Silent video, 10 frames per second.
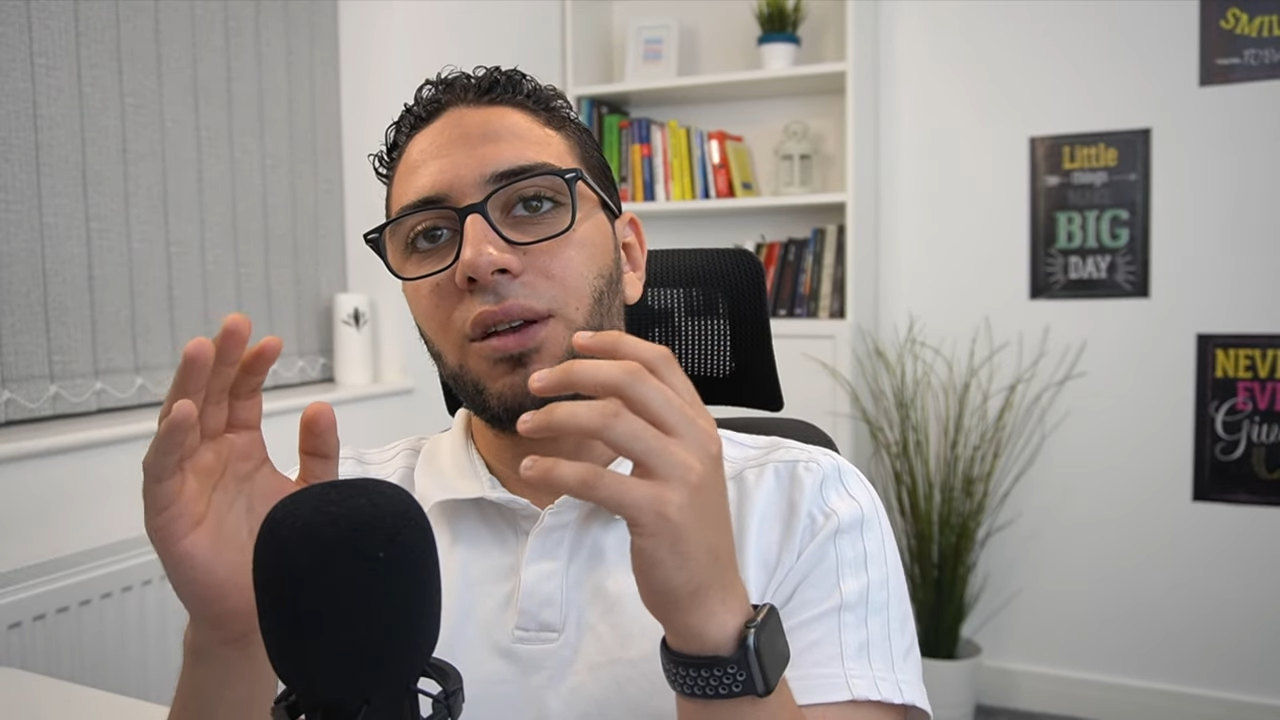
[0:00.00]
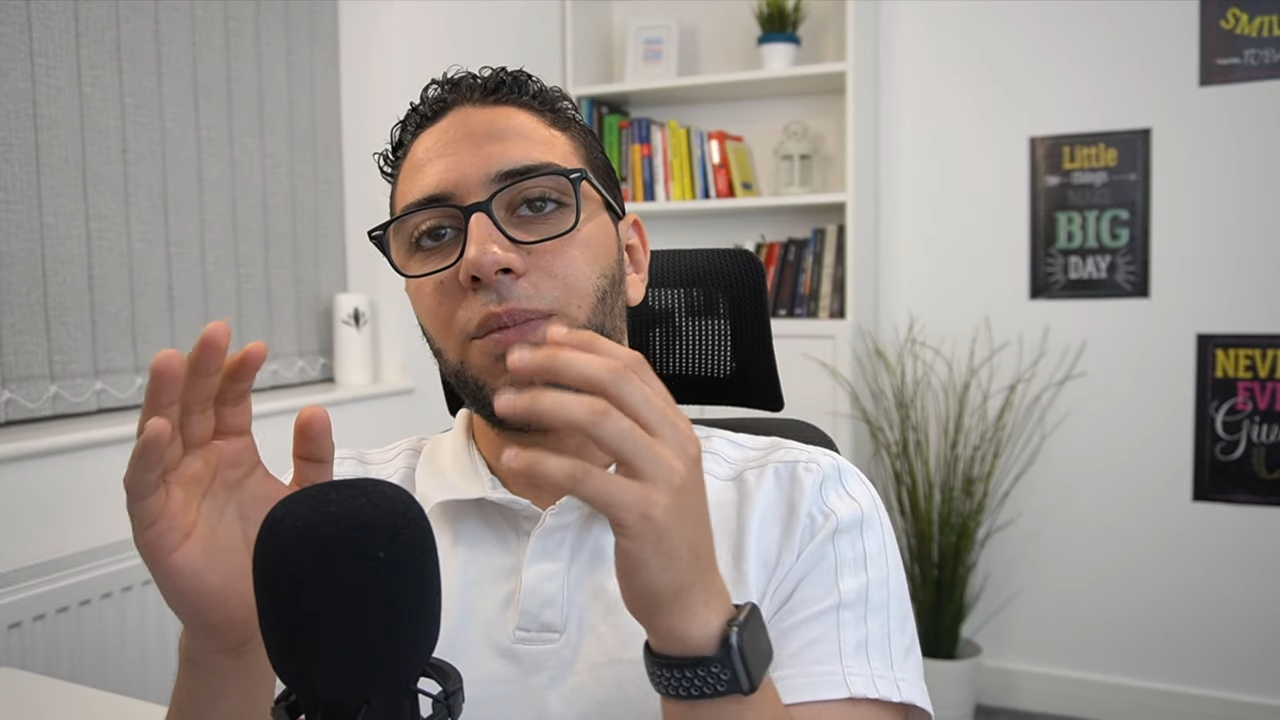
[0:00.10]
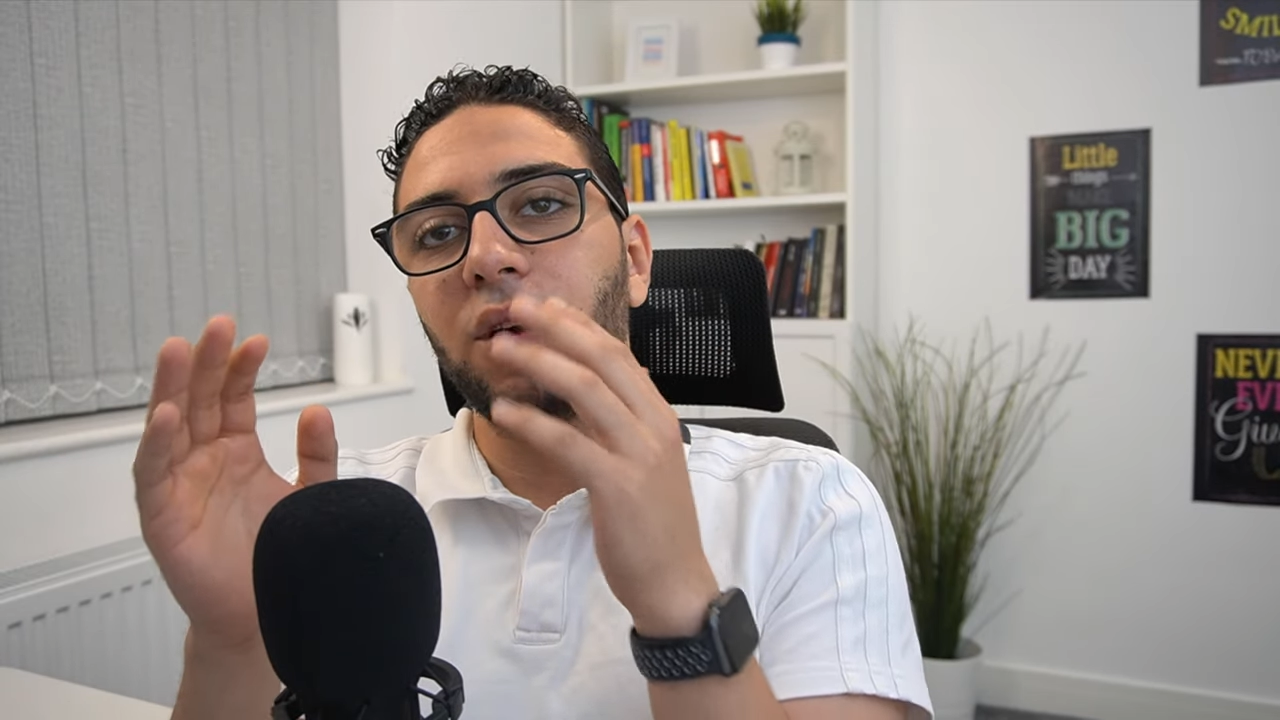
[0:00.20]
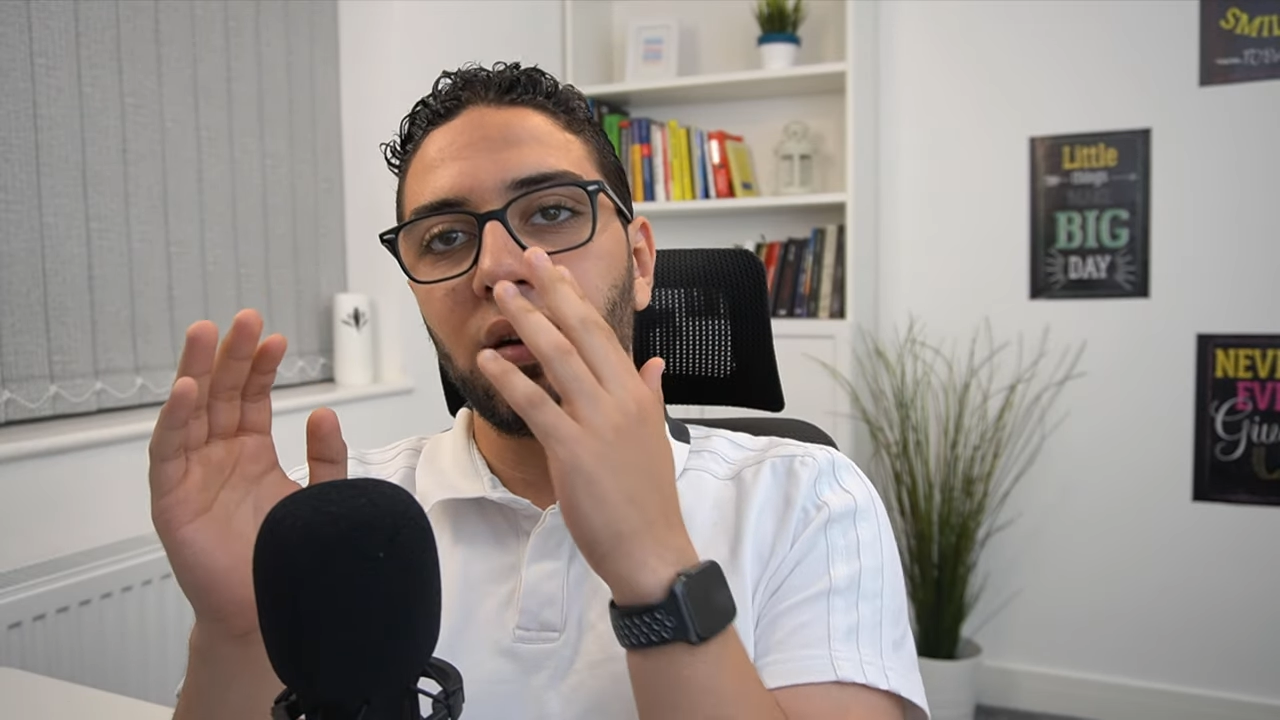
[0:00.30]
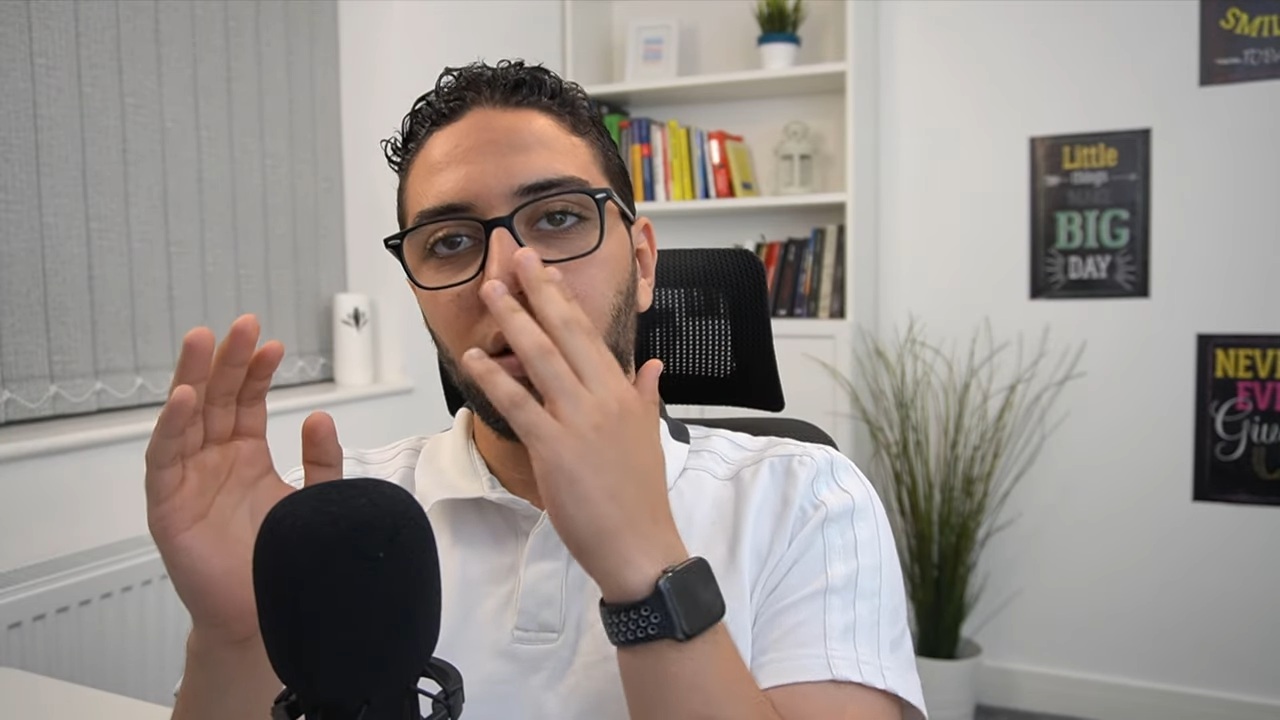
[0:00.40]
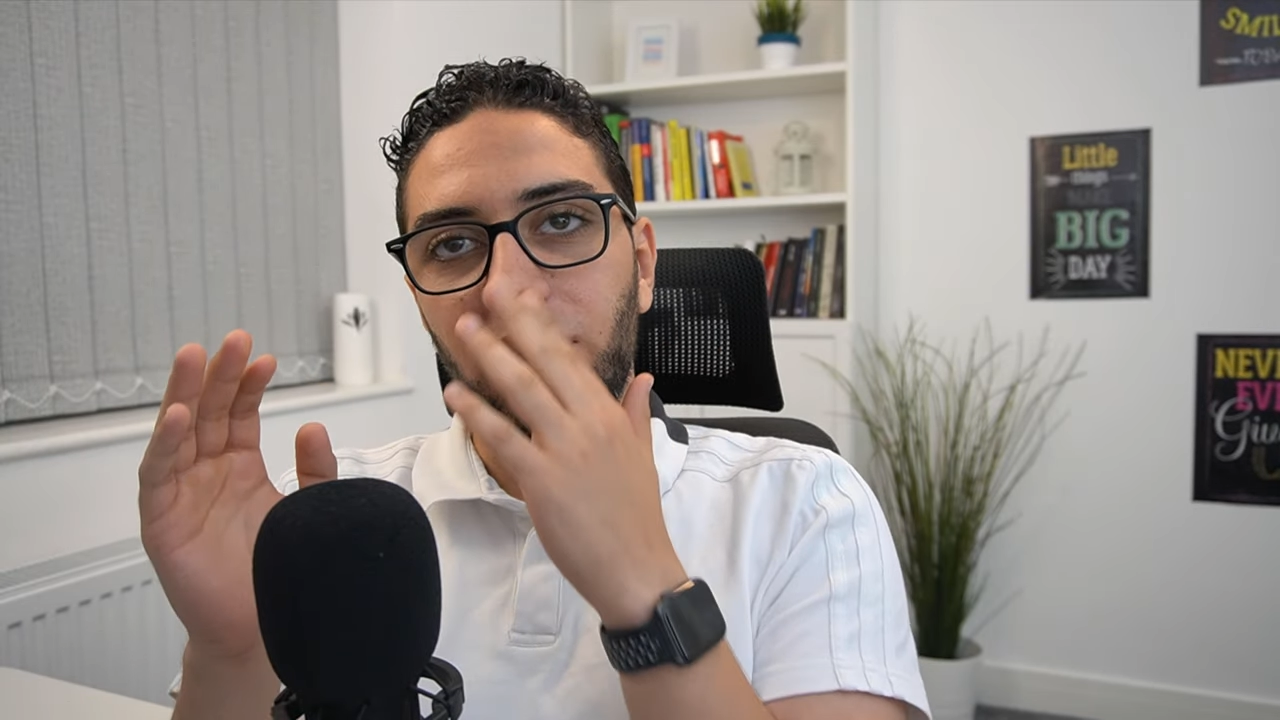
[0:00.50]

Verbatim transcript: البي اي